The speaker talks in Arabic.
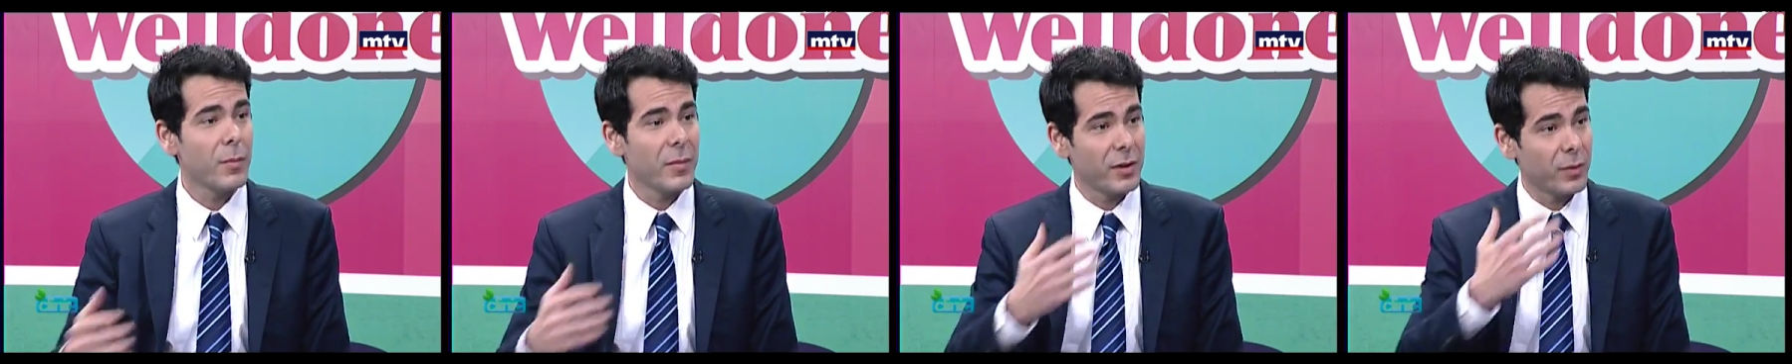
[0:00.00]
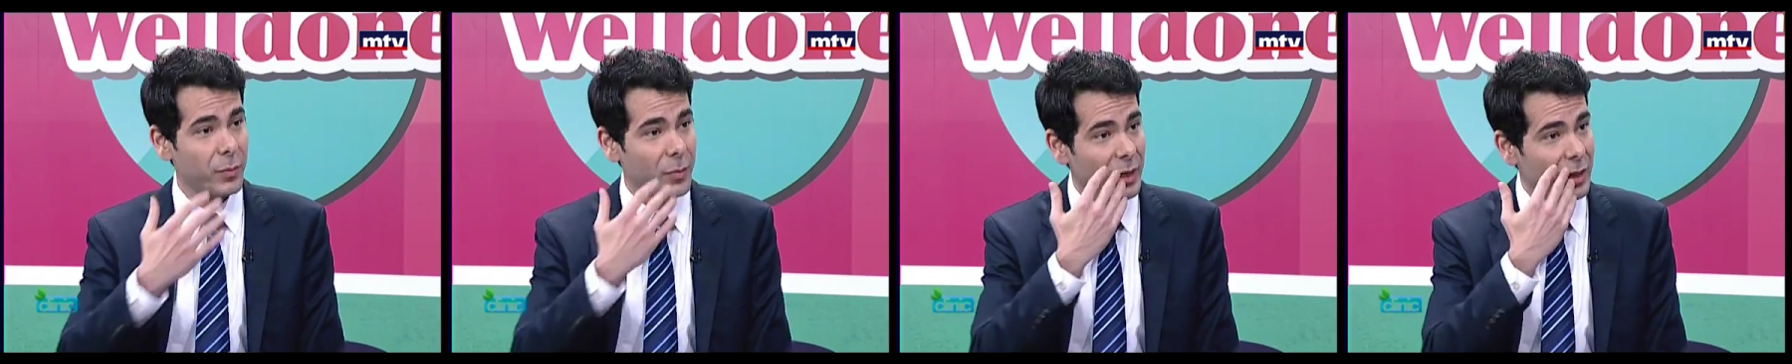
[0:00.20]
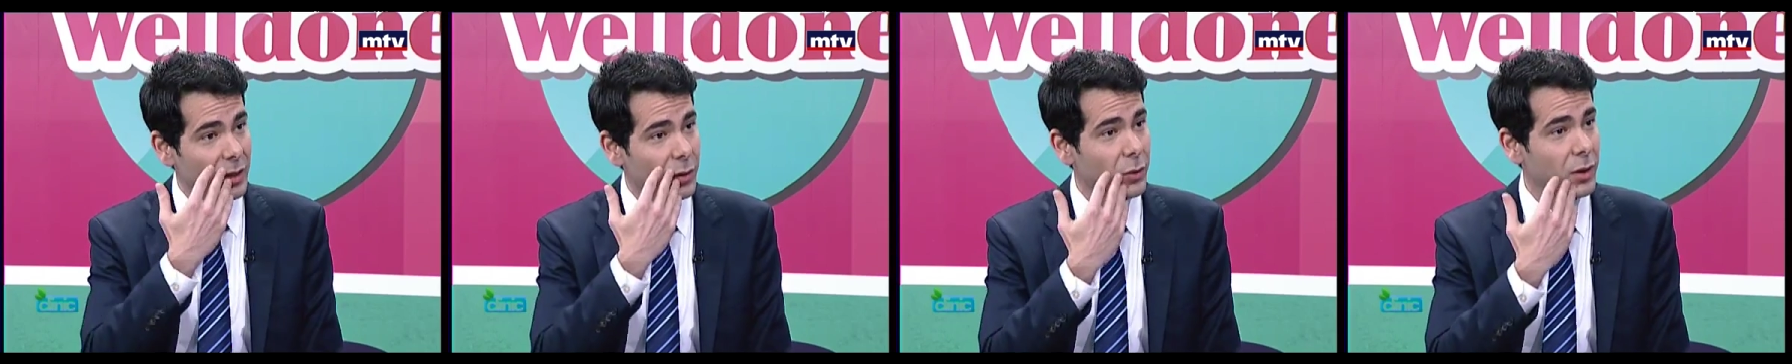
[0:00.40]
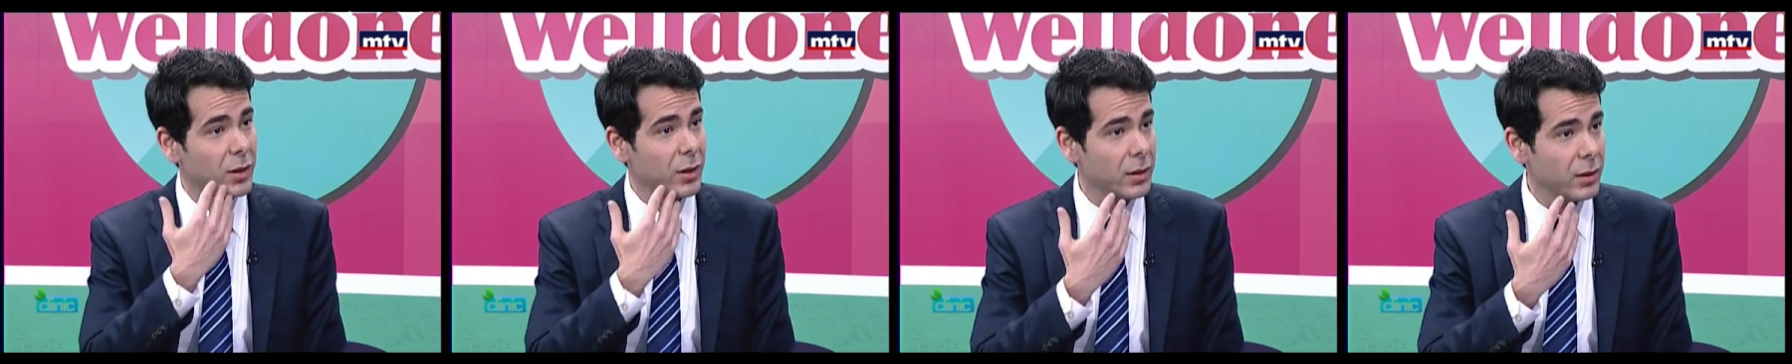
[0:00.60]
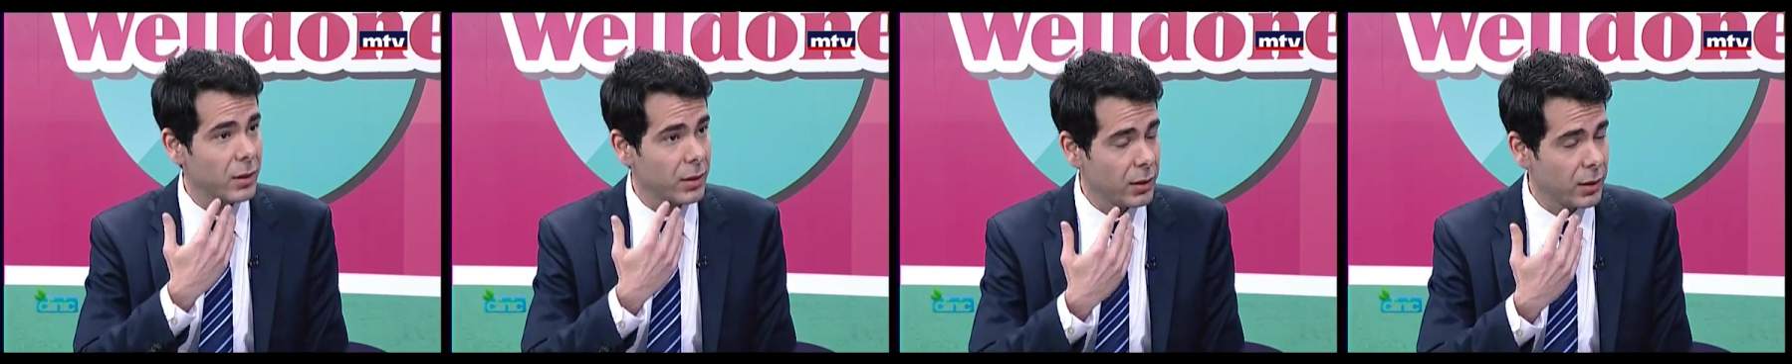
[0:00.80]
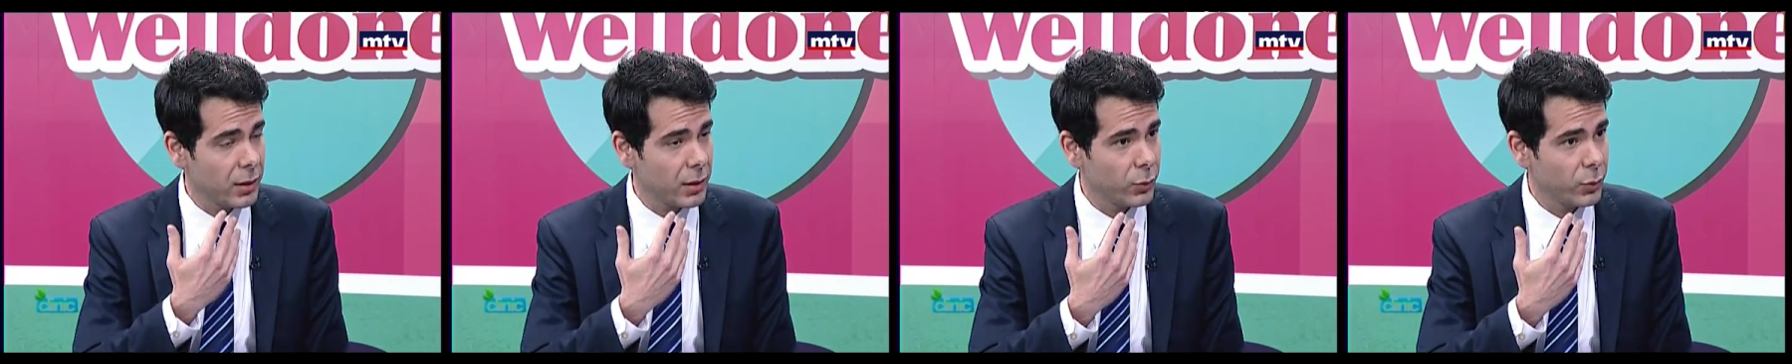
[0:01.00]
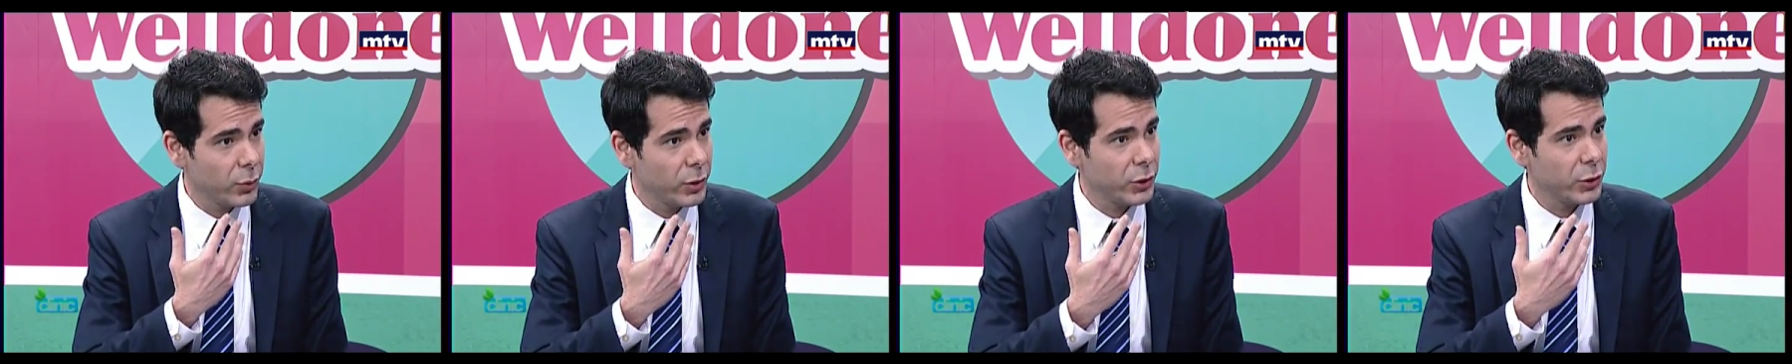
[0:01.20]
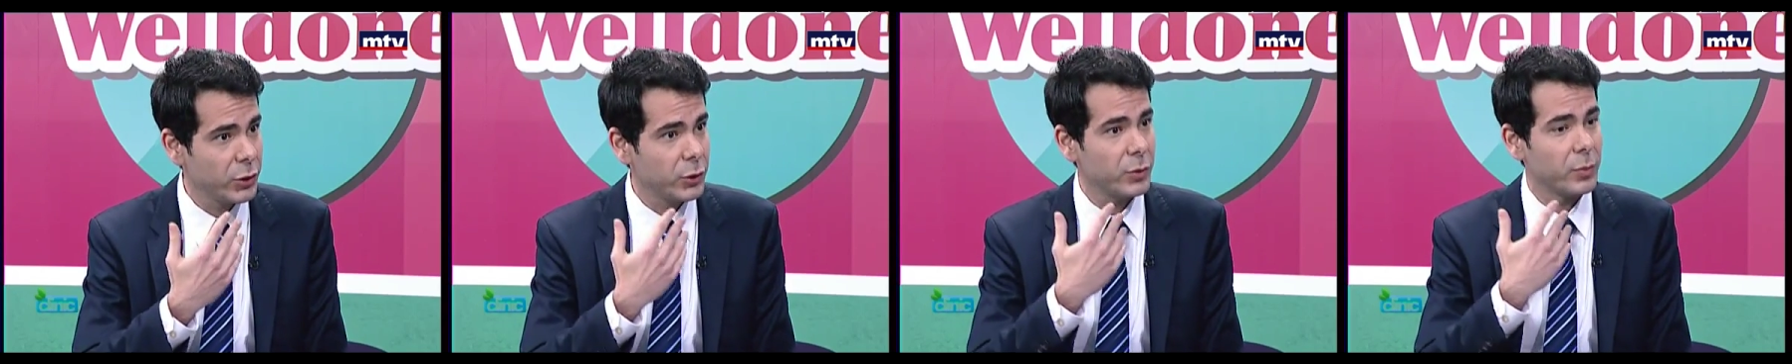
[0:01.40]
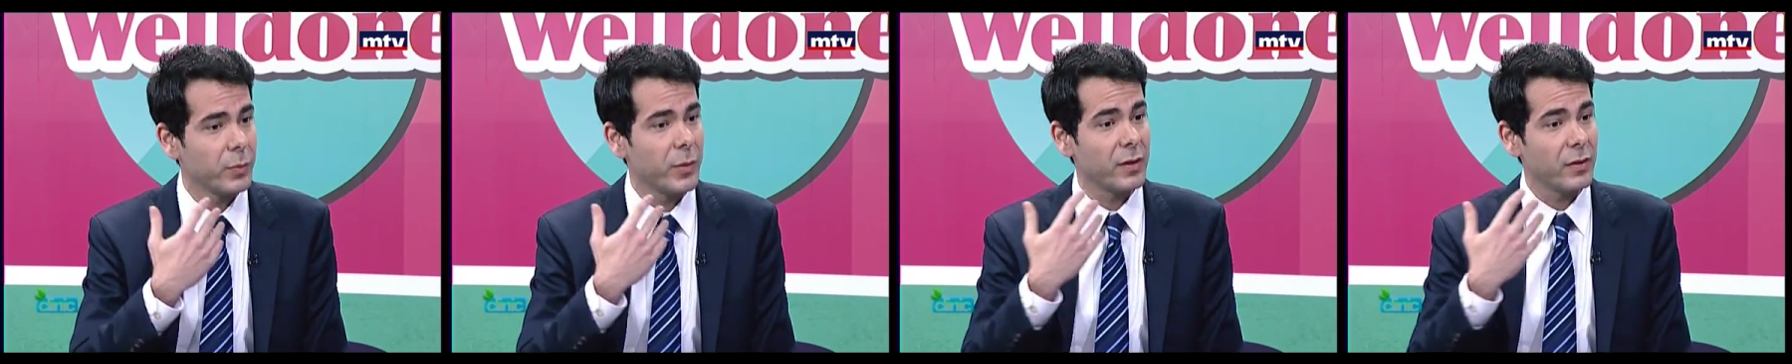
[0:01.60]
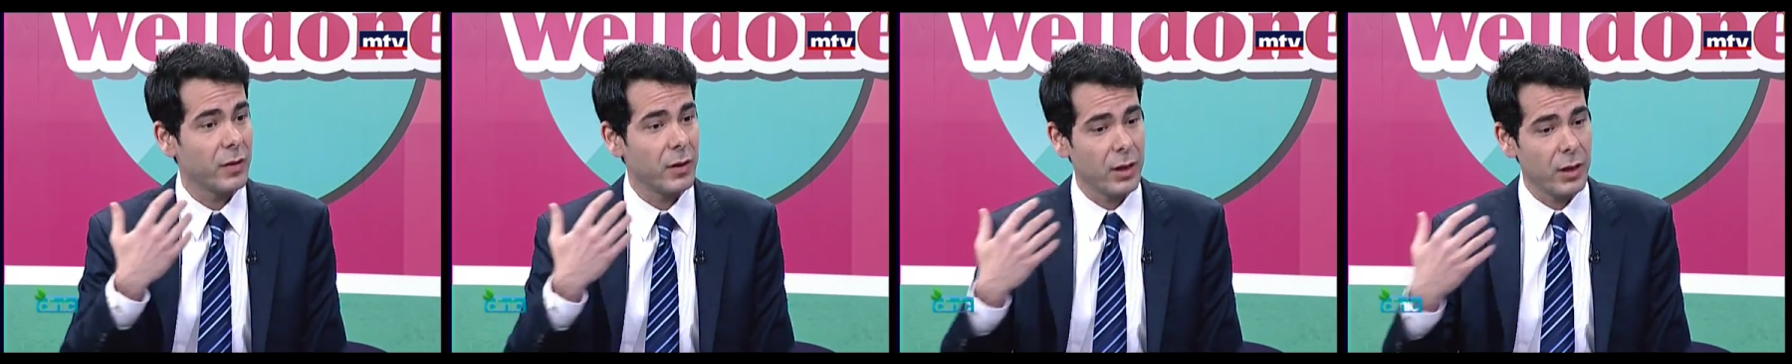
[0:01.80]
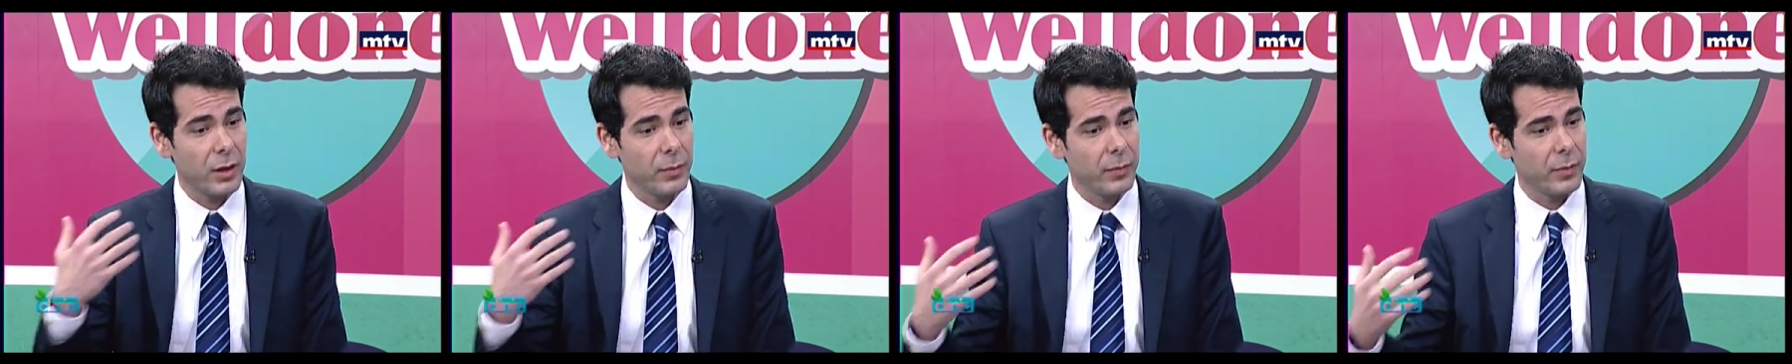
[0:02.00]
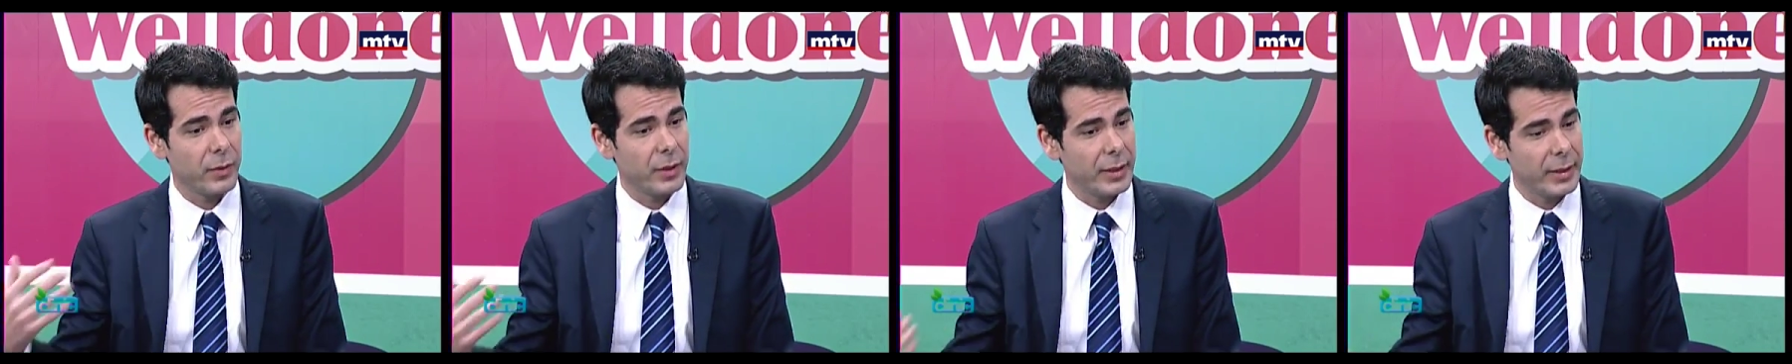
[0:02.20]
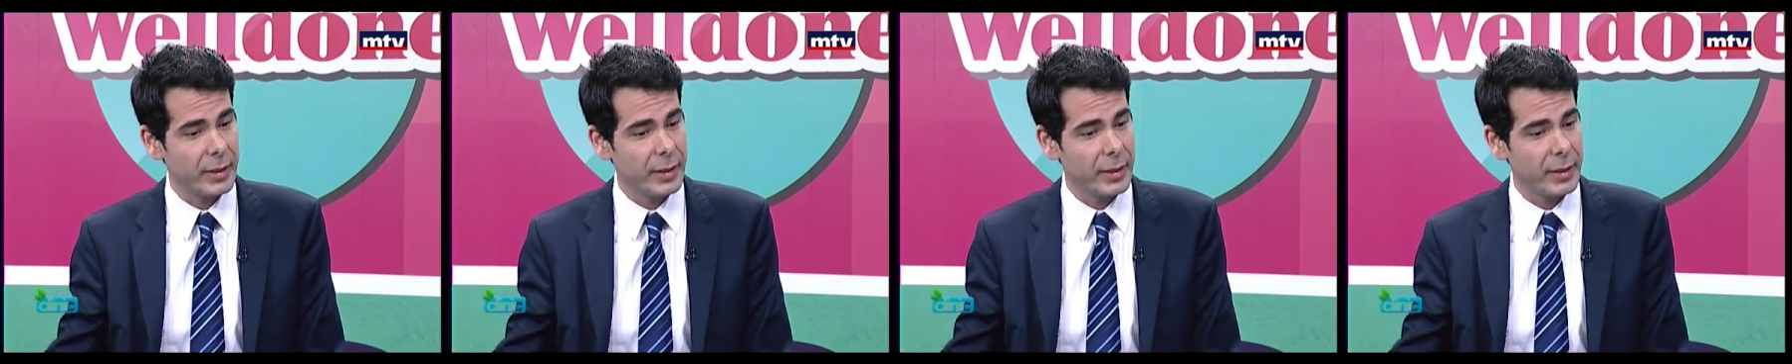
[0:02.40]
بس بينلوي الوش مثلا